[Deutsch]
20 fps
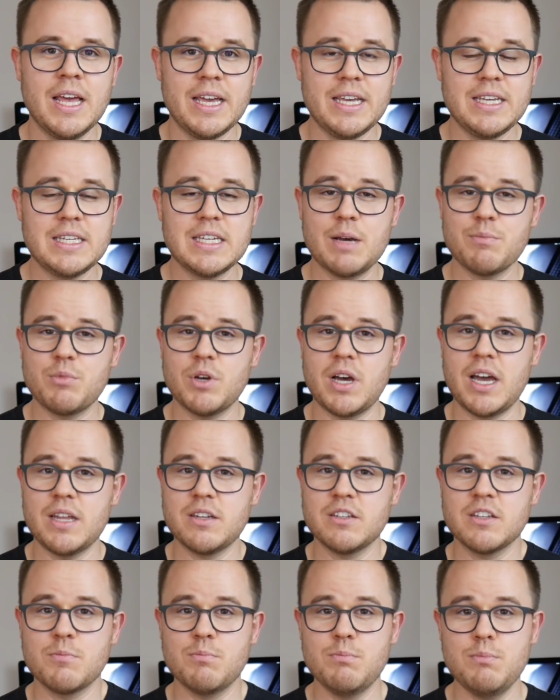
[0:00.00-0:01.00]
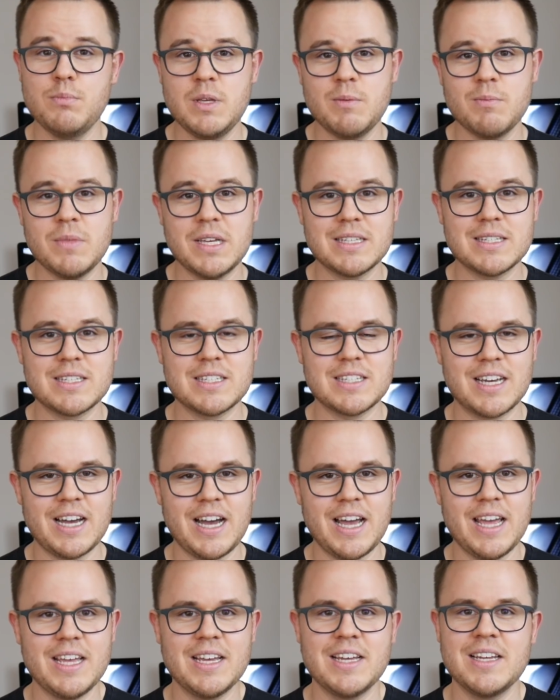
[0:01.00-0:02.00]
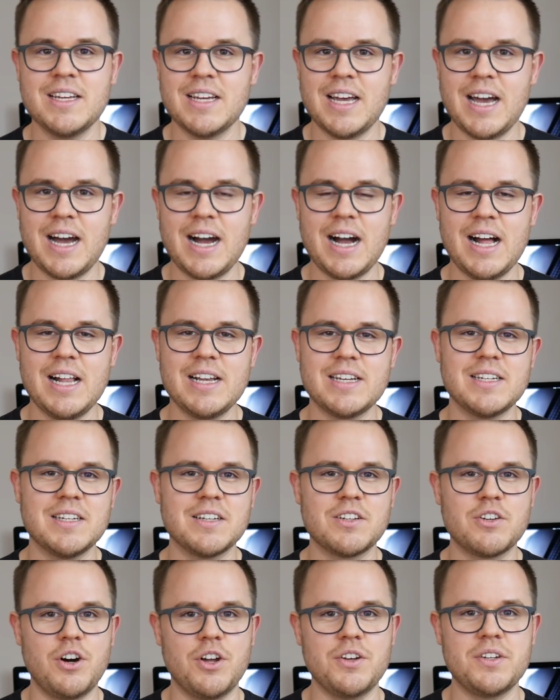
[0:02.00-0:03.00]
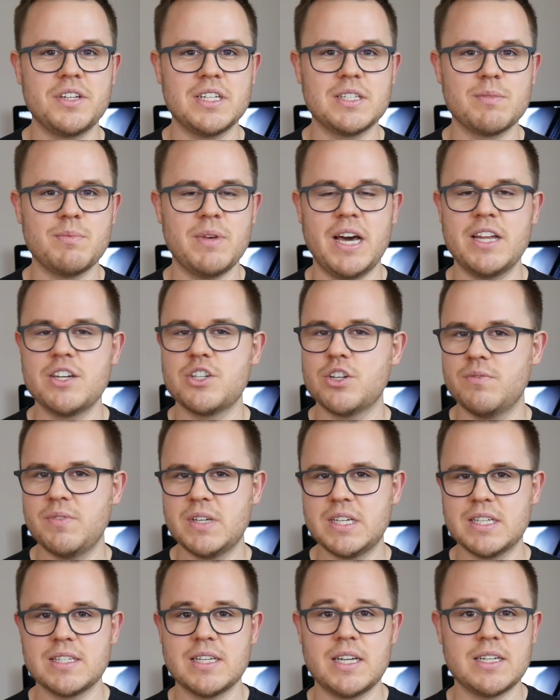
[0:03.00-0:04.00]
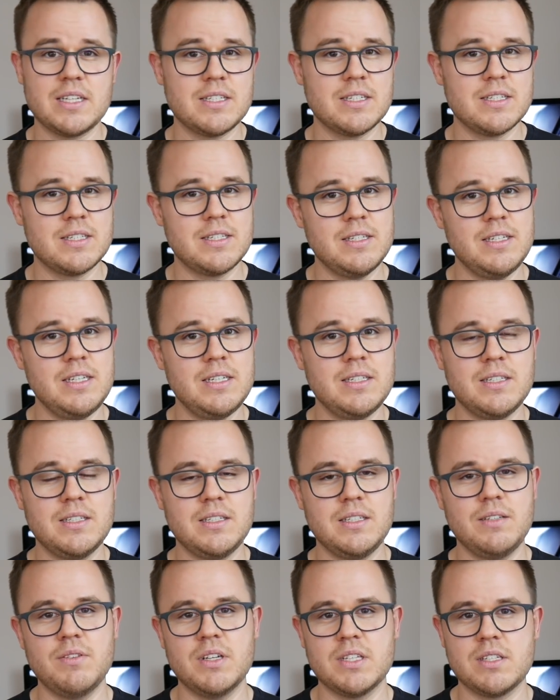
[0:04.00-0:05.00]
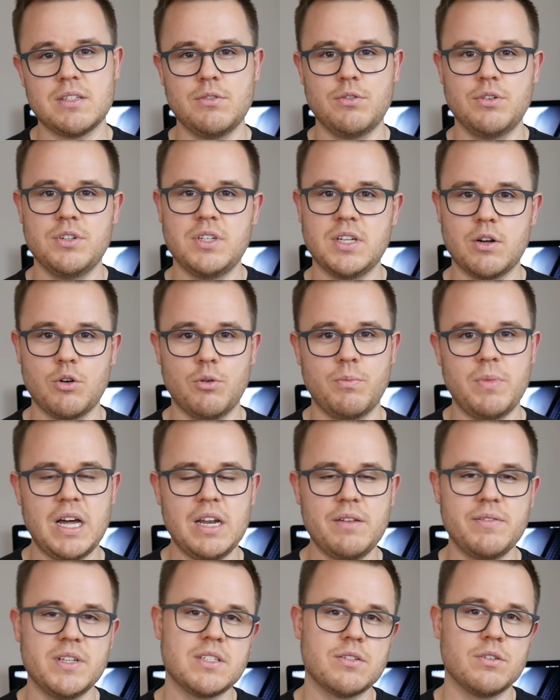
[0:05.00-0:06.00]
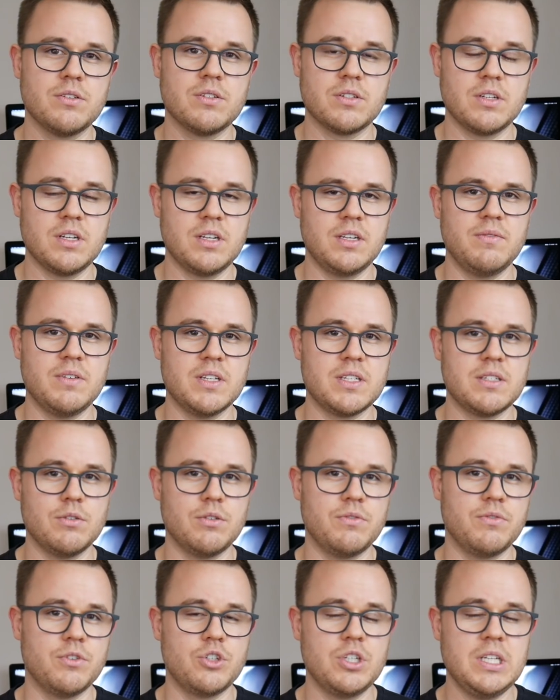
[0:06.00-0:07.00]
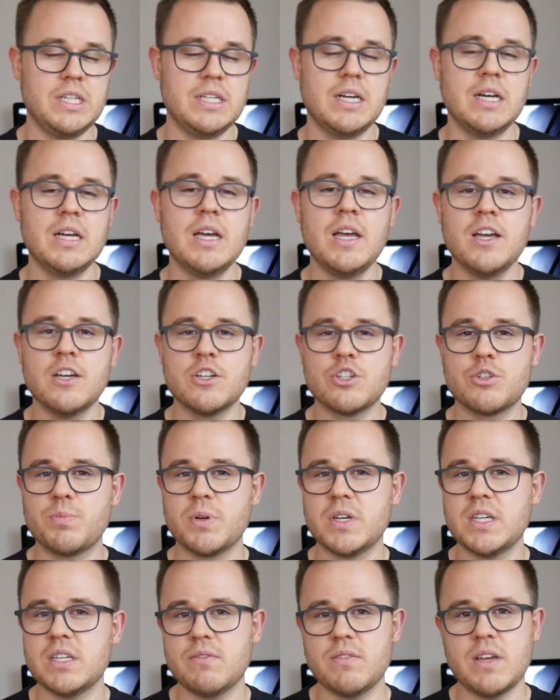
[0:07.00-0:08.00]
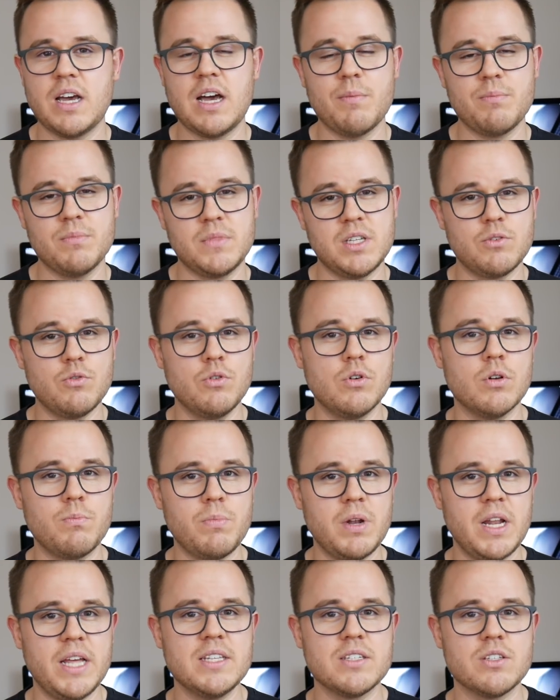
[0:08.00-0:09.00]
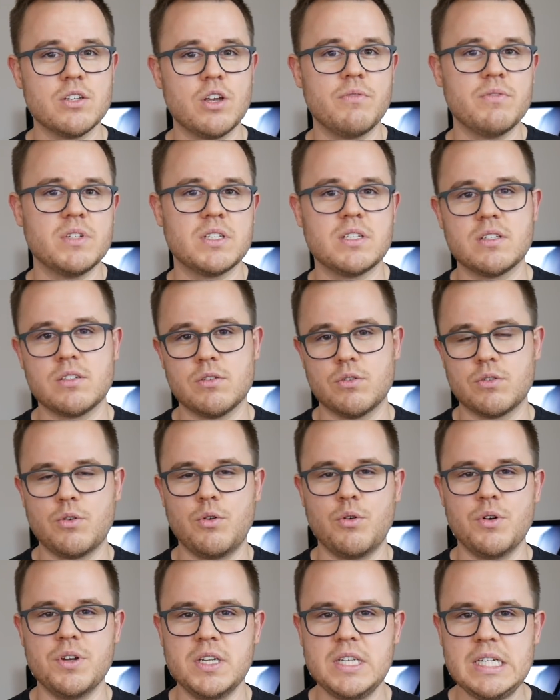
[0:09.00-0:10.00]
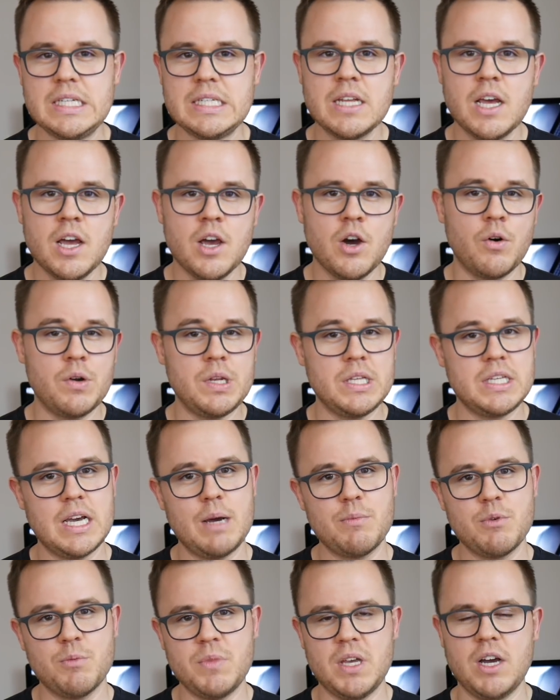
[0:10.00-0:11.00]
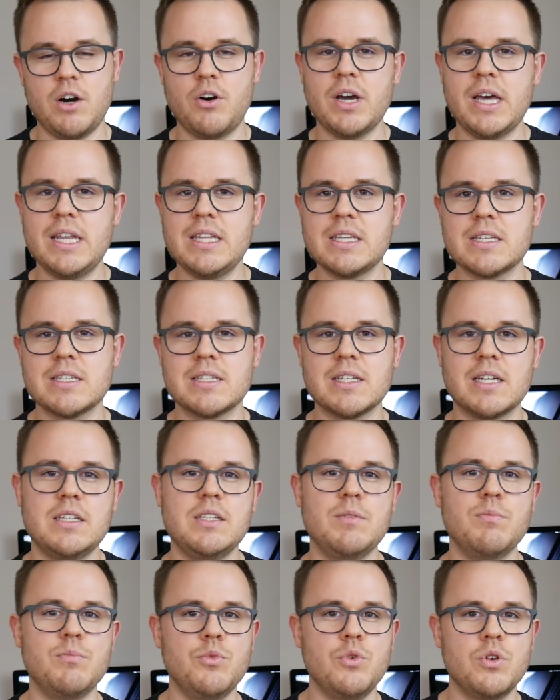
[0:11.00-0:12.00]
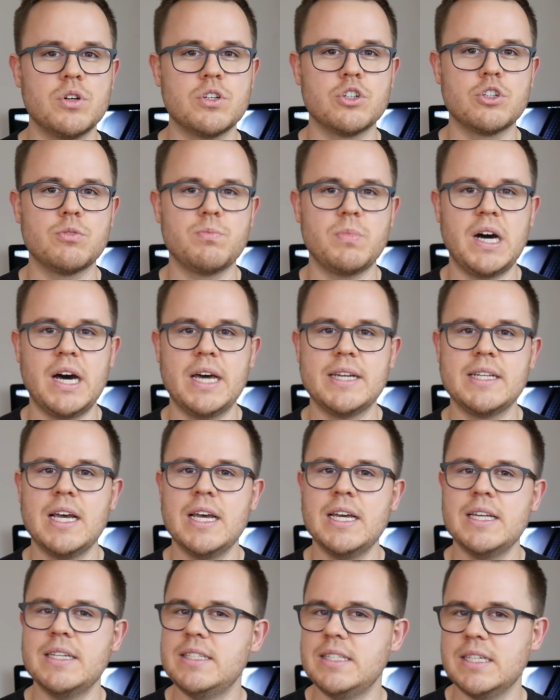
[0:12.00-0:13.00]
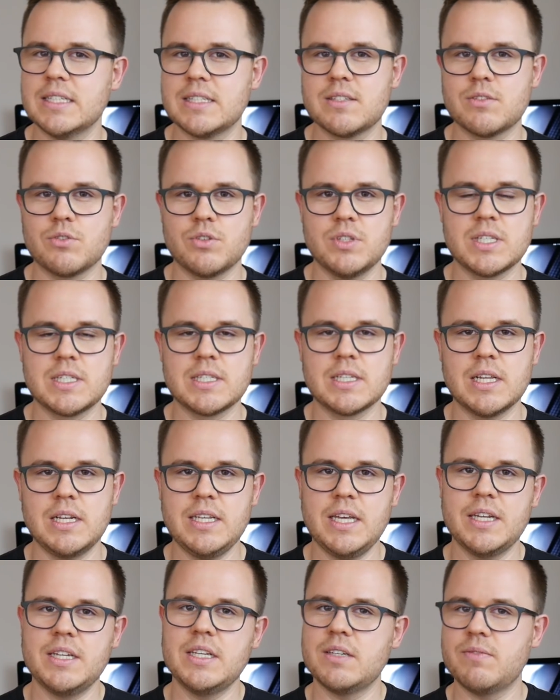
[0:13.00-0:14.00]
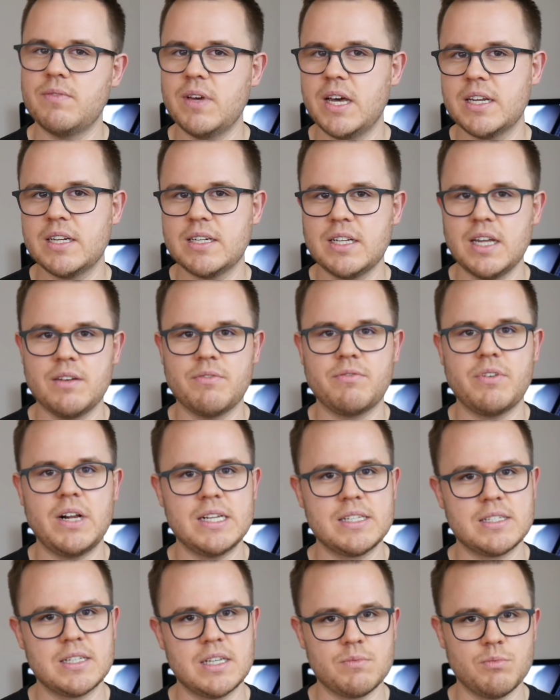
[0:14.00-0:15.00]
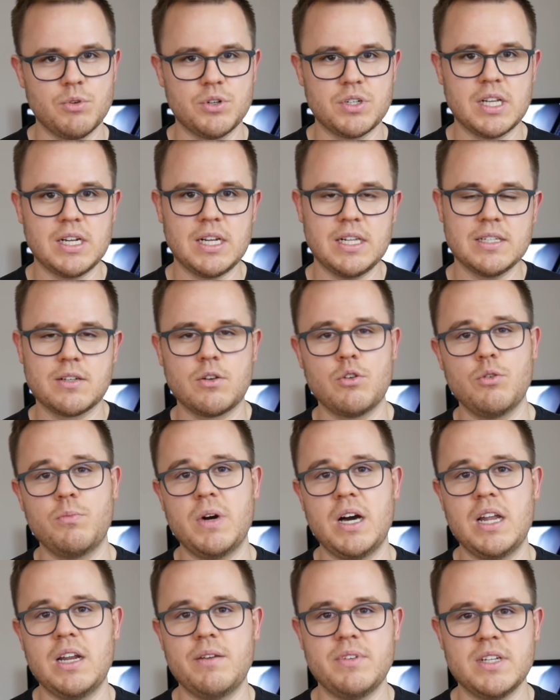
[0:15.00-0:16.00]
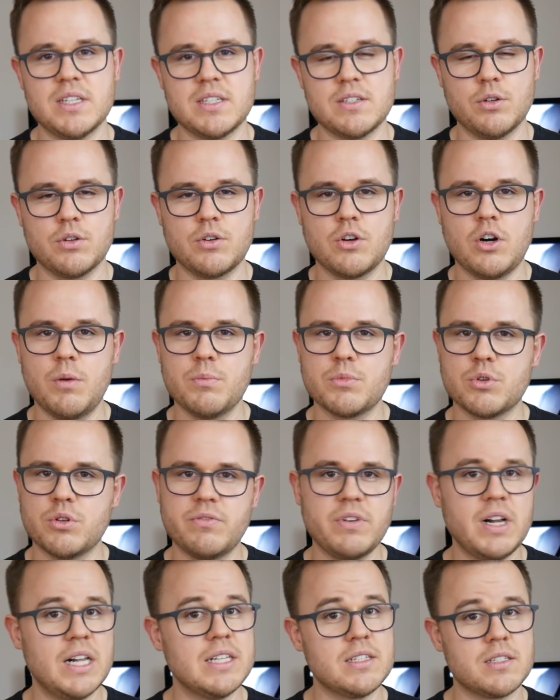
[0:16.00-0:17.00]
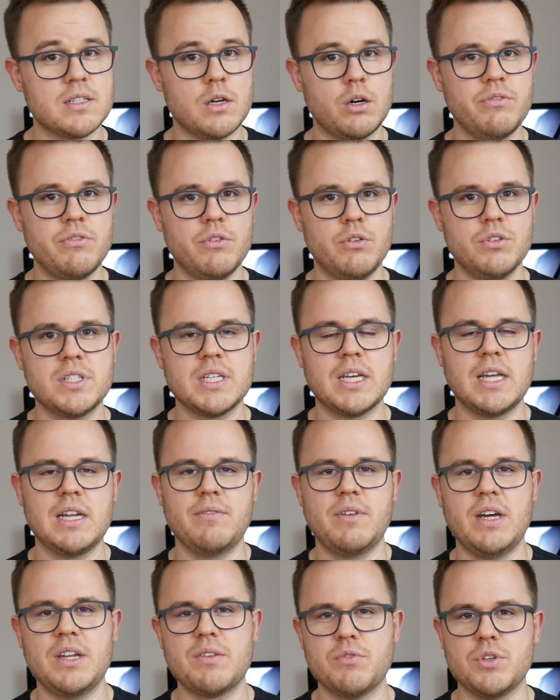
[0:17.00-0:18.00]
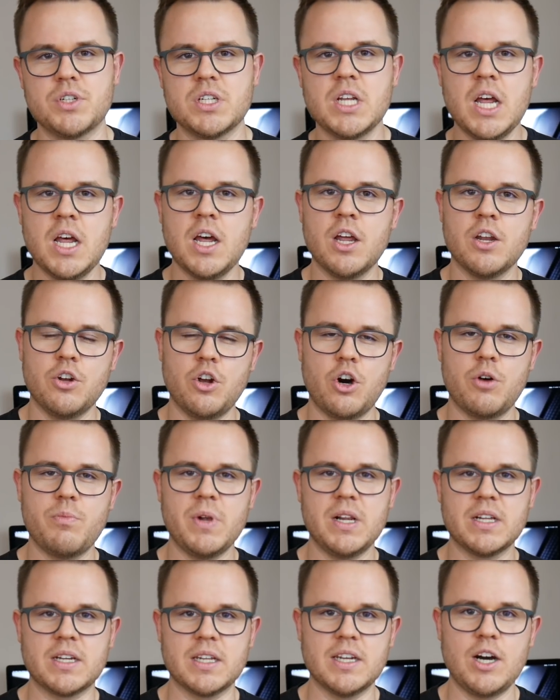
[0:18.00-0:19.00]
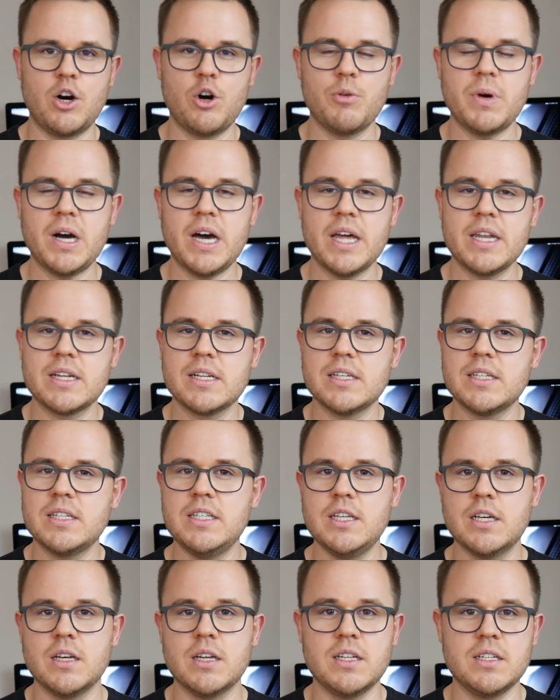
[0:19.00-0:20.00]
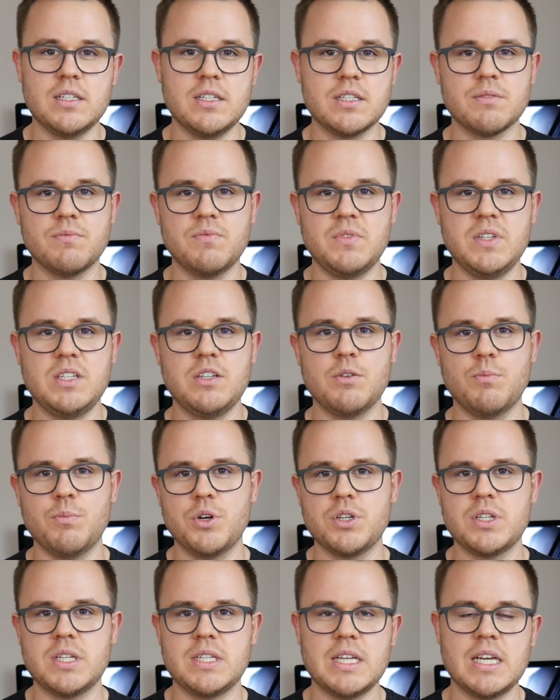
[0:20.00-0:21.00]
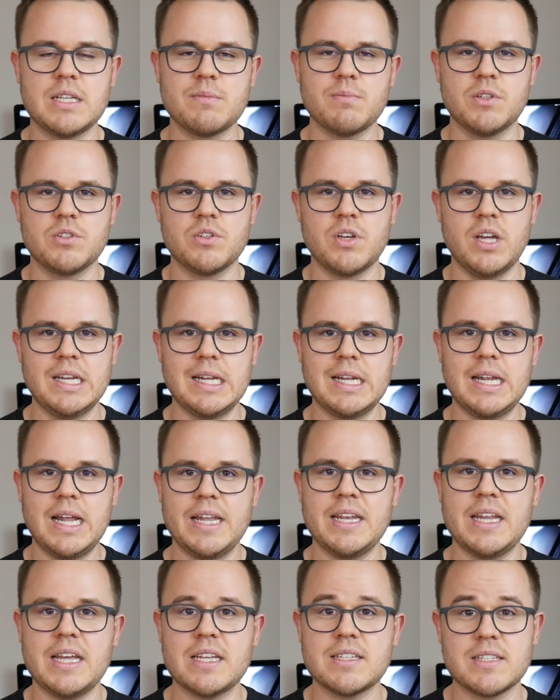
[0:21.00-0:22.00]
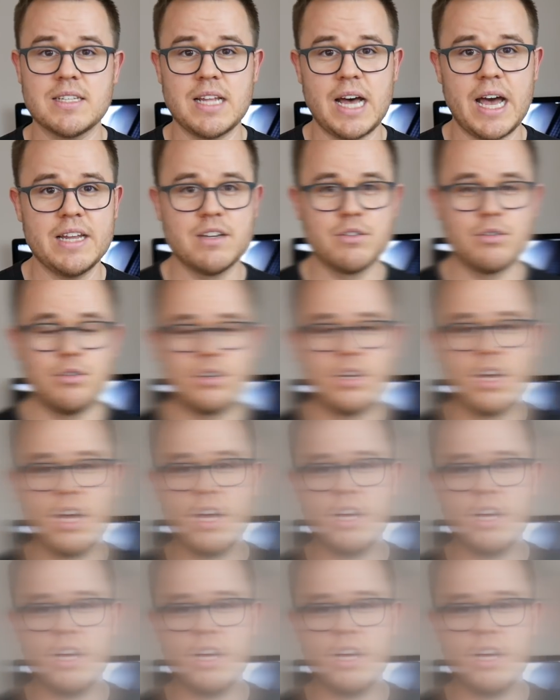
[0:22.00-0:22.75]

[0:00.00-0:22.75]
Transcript: Ich habe ein Mi Mix 3 erhalten, konnte es mir anschauen. Wie gesagt, es ist nicht die Version, die globale globale Version, sondern die Version für China. Sprich, wir haben die Google Play Services und Co. nicht. Und ich habe mir auch ehrlich gesagt die Mühe gespart, die jetzt zu installieren. Ich werde dann, falls das Modell als globale Version kommt und falls es auch für uns relevant wird, nochmal genauer behandeln. Hier in diesem Video möchte ich erstmal so einen kleinen ersten Eindruck